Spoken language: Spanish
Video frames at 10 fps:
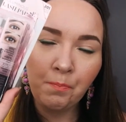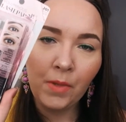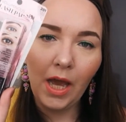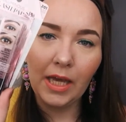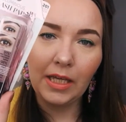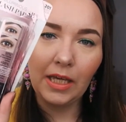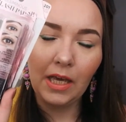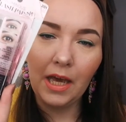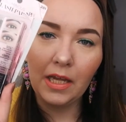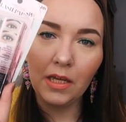
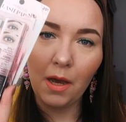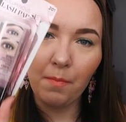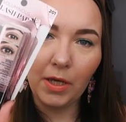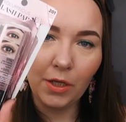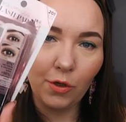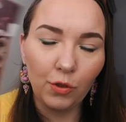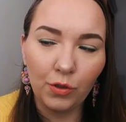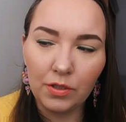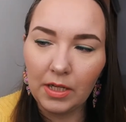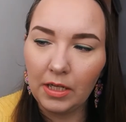aquí en México,
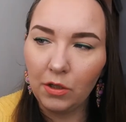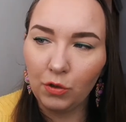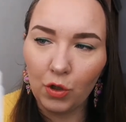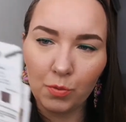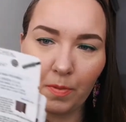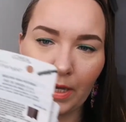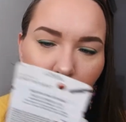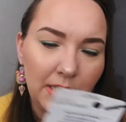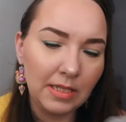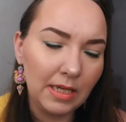no sé, en otros
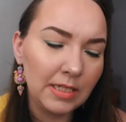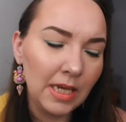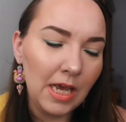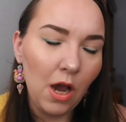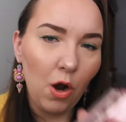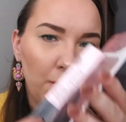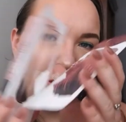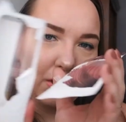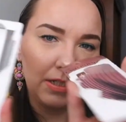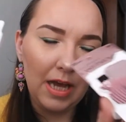países.
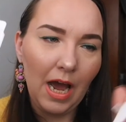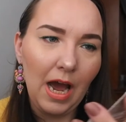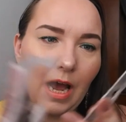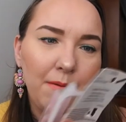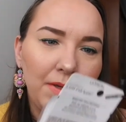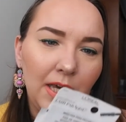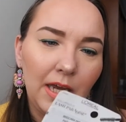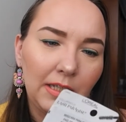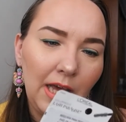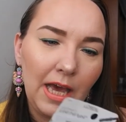Obvio, está
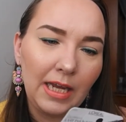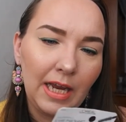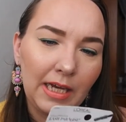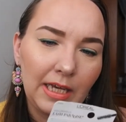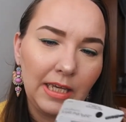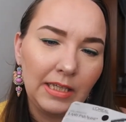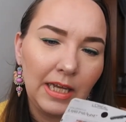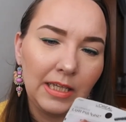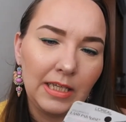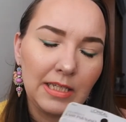abierta. En la
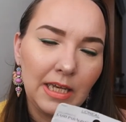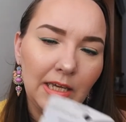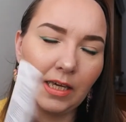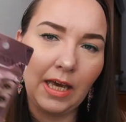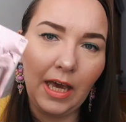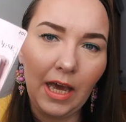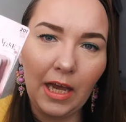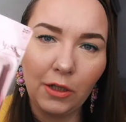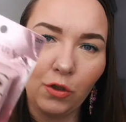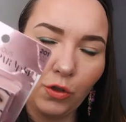cajita dicen que
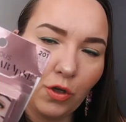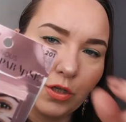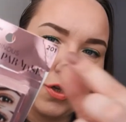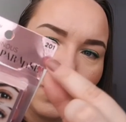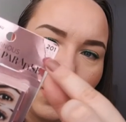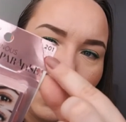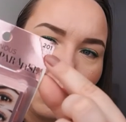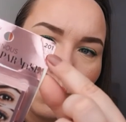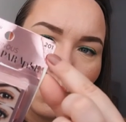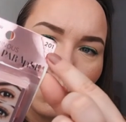el tono es
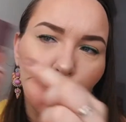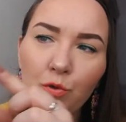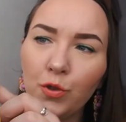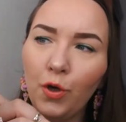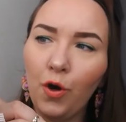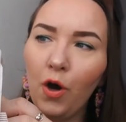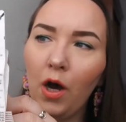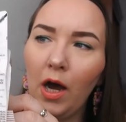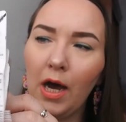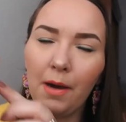
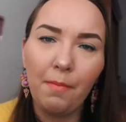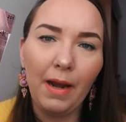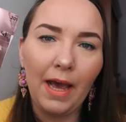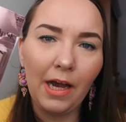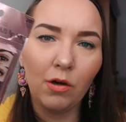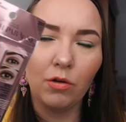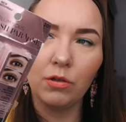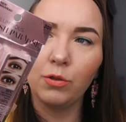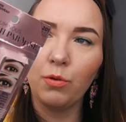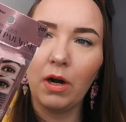201 ah, black
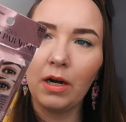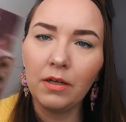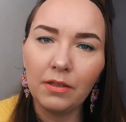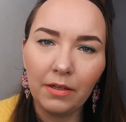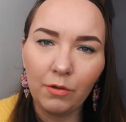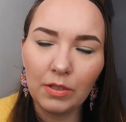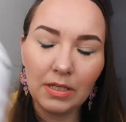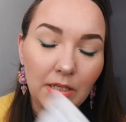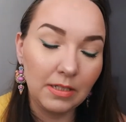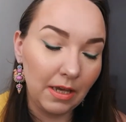o noir, creo que
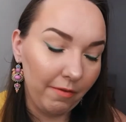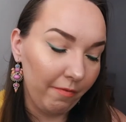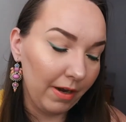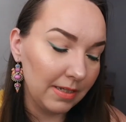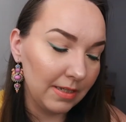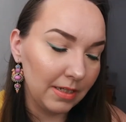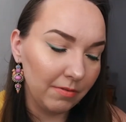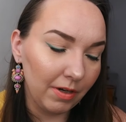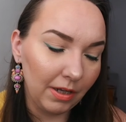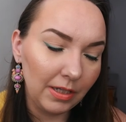se dice en francés,
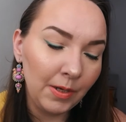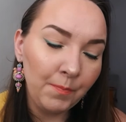¿verdad?